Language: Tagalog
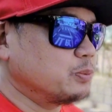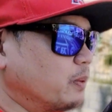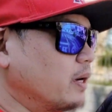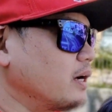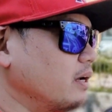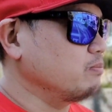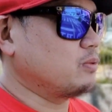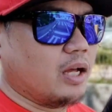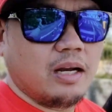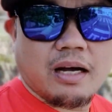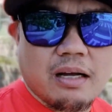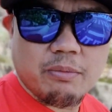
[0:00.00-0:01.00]
pa, kami
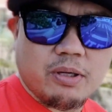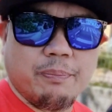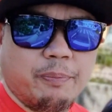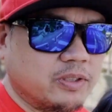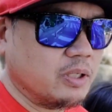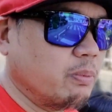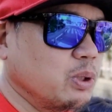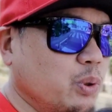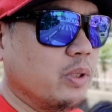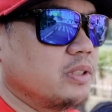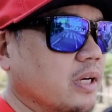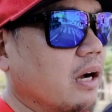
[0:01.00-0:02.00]
talang kami. Pag Sabado,
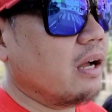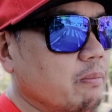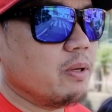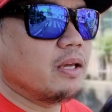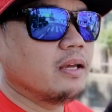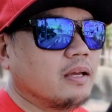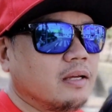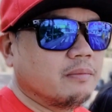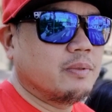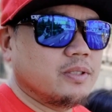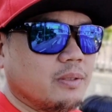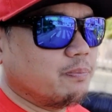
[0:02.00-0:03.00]
andyan kami.
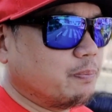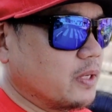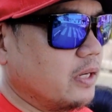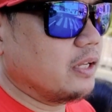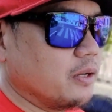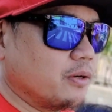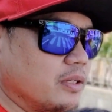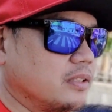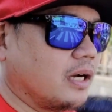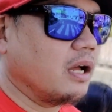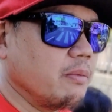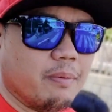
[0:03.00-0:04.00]
Pag, sa, paglinggo, andyan
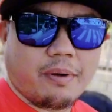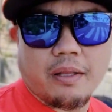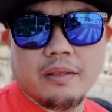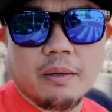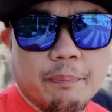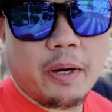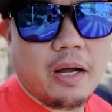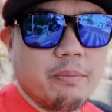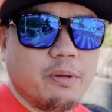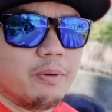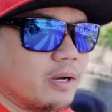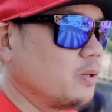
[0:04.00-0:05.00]
kami. Magkanta pa kami,
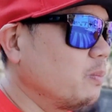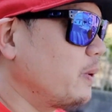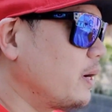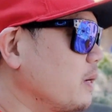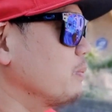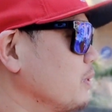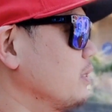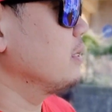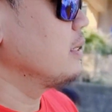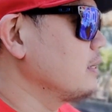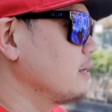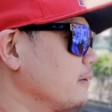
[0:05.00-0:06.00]
magano pa kami.
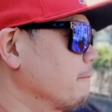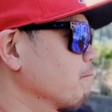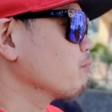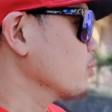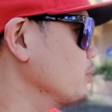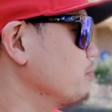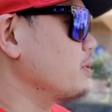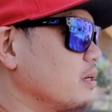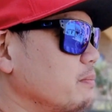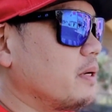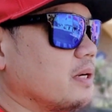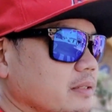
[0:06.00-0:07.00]
Kumbaga,
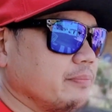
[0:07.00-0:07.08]
parang,